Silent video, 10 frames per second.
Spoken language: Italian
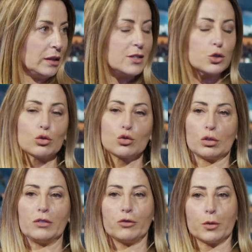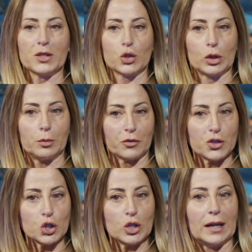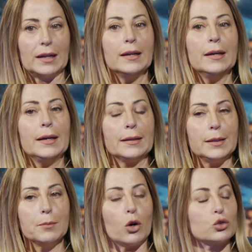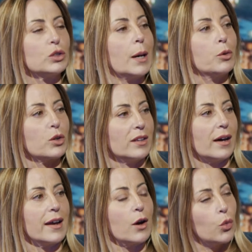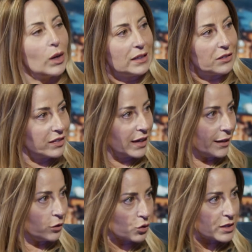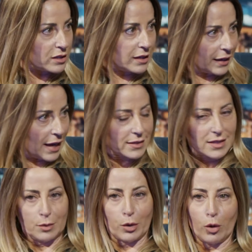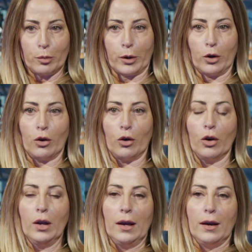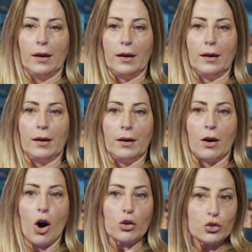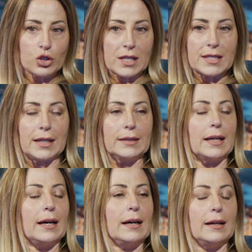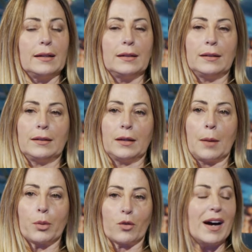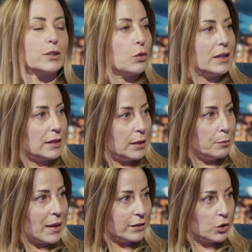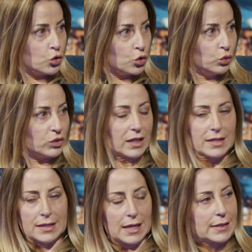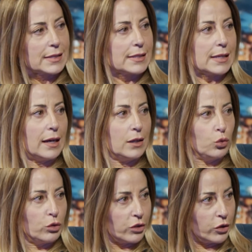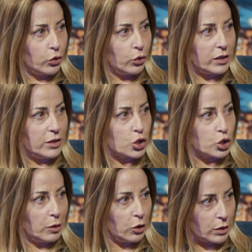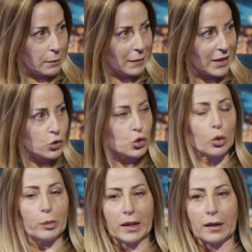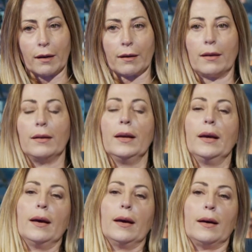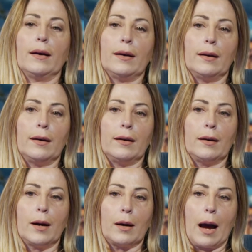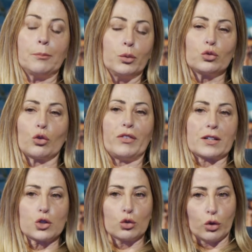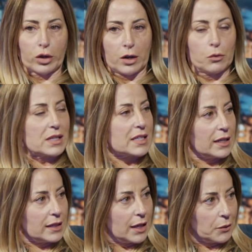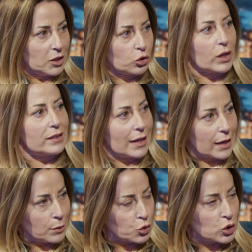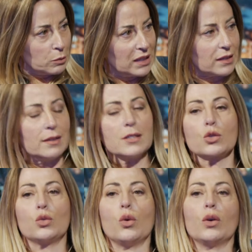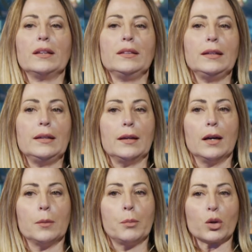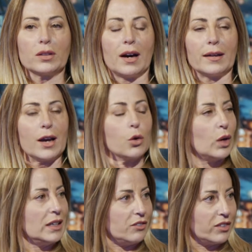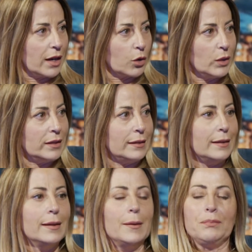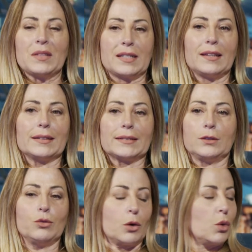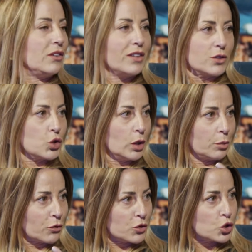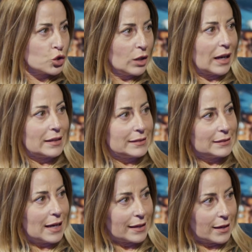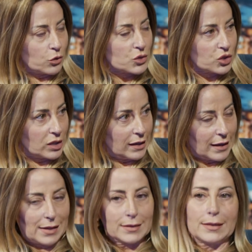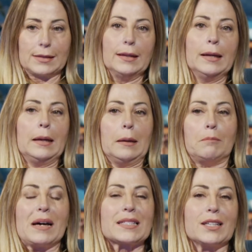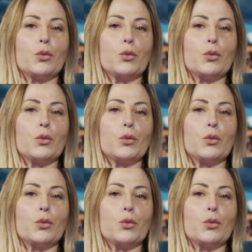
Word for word: l'istruzione e formazione professionale, di modo da portare a qualifica i nostri ragazzi. Proprio eh, oggi è stata eh, approvata una delibera di giunta che stanzia ulteriori 10 milioni e mezzo per eh, appunto far scorrere una serie di graduatorie e dare la possibilità alle scuole di eh, portare a qualifica, quindi si tratta di una qualificazione professionale da dare ai nostri ragazzi. Basta